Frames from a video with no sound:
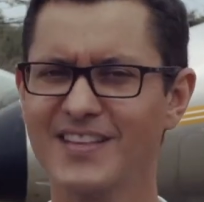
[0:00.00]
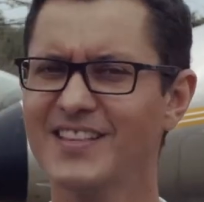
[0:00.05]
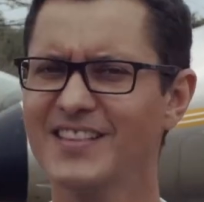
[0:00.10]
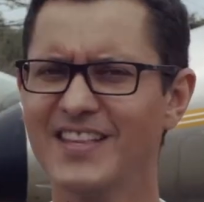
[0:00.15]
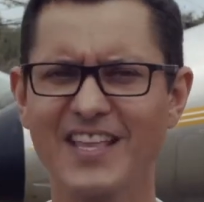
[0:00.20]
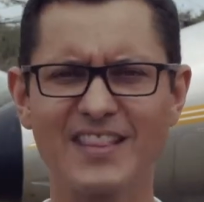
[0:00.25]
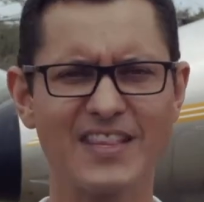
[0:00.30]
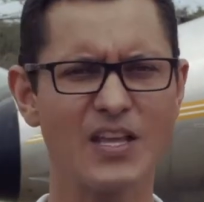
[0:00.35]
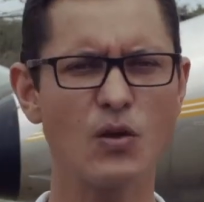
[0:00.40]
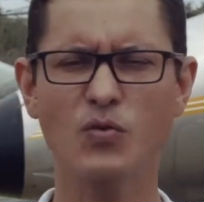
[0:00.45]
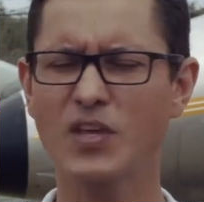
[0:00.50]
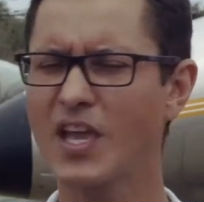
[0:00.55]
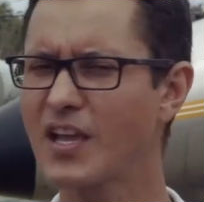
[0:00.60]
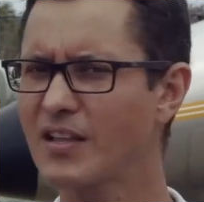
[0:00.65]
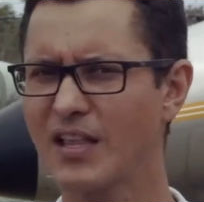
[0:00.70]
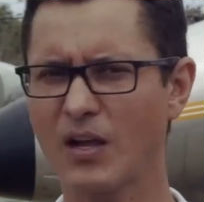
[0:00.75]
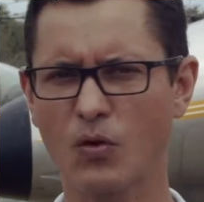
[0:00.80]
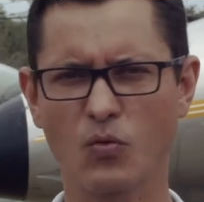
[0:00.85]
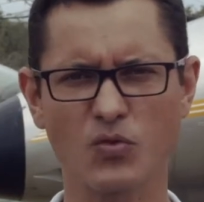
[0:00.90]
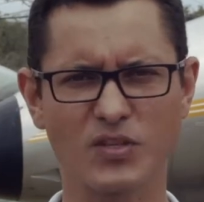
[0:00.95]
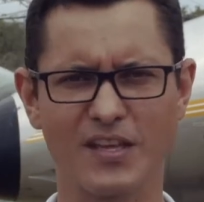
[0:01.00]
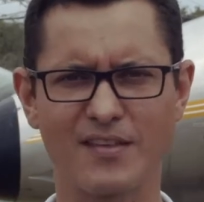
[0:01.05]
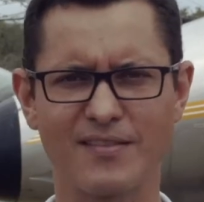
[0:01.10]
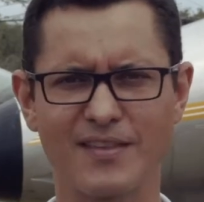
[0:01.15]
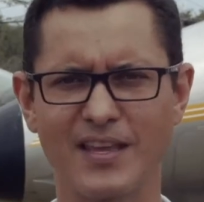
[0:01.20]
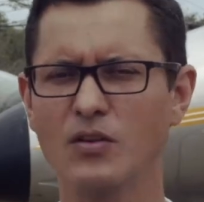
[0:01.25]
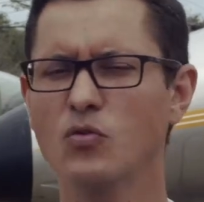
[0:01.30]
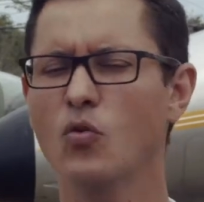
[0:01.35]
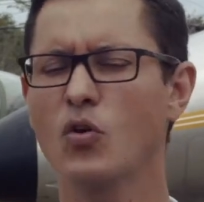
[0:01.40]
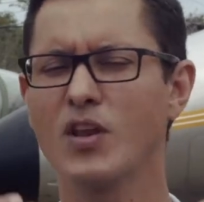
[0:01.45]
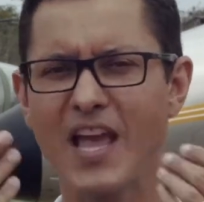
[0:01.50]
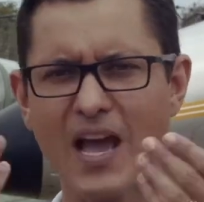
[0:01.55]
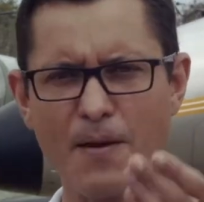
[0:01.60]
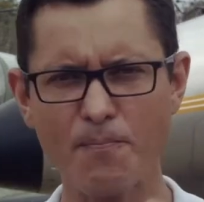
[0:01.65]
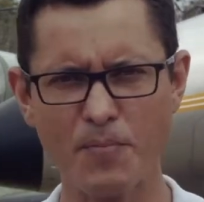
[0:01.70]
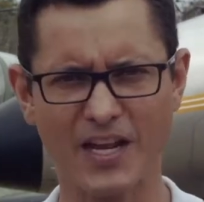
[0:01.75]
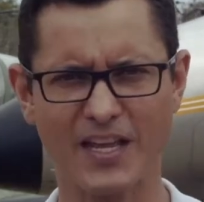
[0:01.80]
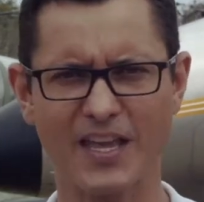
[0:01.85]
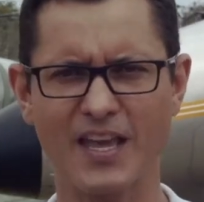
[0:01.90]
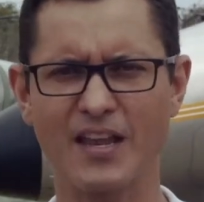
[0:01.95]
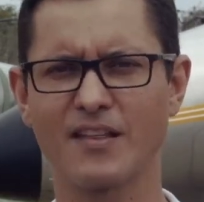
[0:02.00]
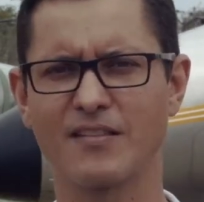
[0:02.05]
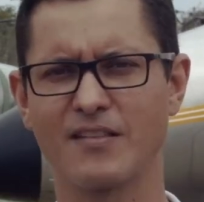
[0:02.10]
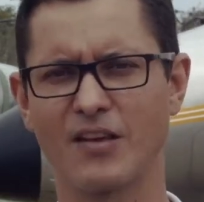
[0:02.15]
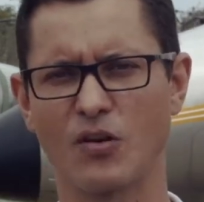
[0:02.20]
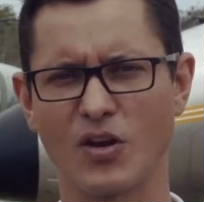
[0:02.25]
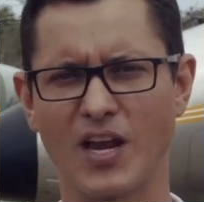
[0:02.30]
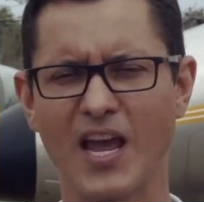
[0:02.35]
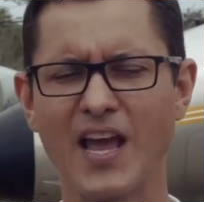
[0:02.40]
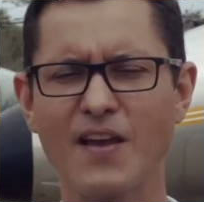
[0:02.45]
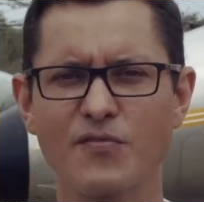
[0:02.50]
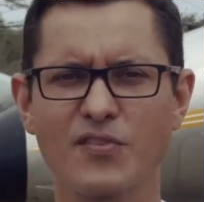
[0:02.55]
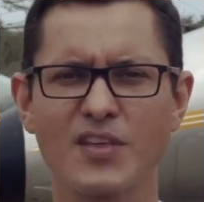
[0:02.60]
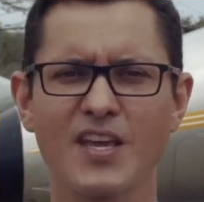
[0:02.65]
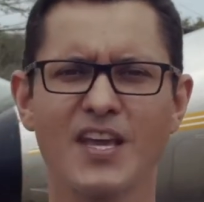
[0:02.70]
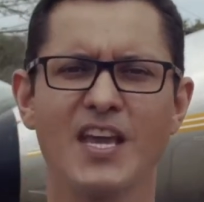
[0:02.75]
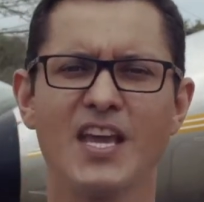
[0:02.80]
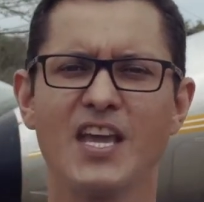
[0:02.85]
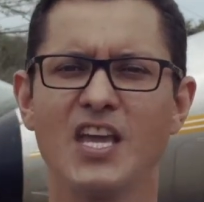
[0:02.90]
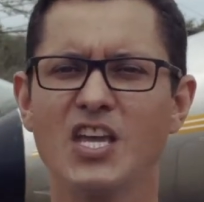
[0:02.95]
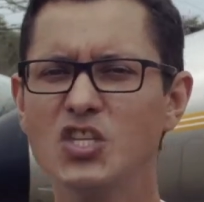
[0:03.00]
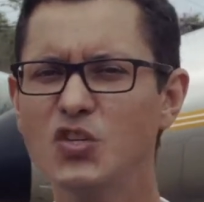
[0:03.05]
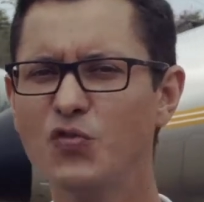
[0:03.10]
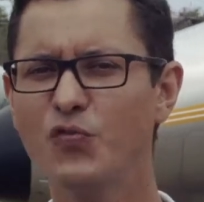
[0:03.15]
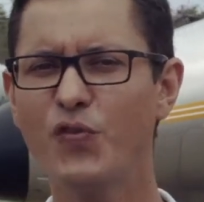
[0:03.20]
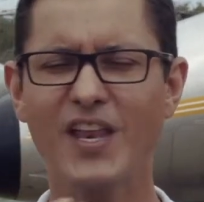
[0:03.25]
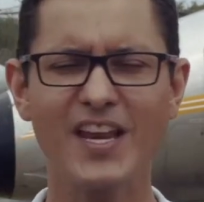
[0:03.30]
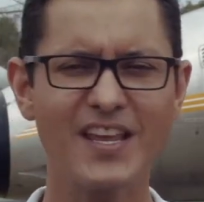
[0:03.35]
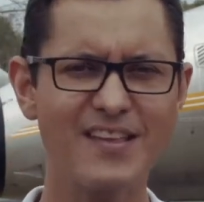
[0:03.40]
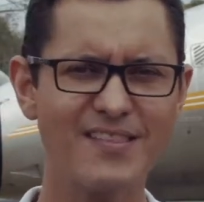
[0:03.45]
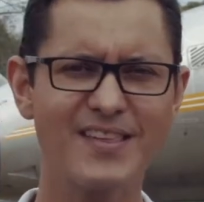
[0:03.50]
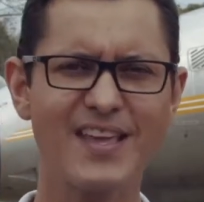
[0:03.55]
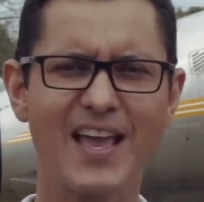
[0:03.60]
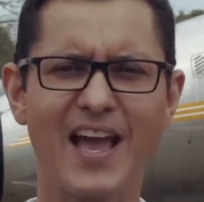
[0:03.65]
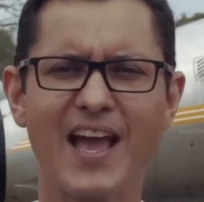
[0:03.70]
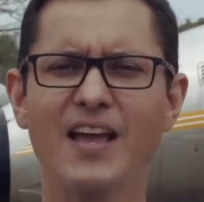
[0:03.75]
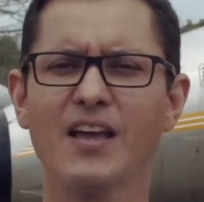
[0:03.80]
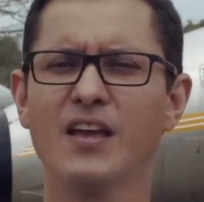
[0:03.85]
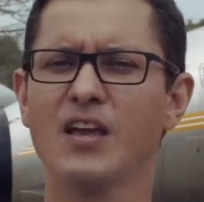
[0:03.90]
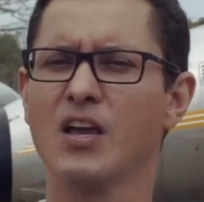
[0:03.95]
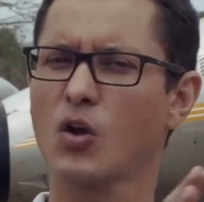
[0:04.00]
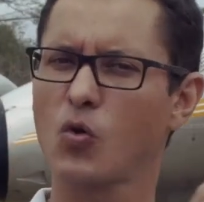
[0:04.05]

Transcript: entender o que está acontecendo, olhar para aquelas aeronaves e diferenciar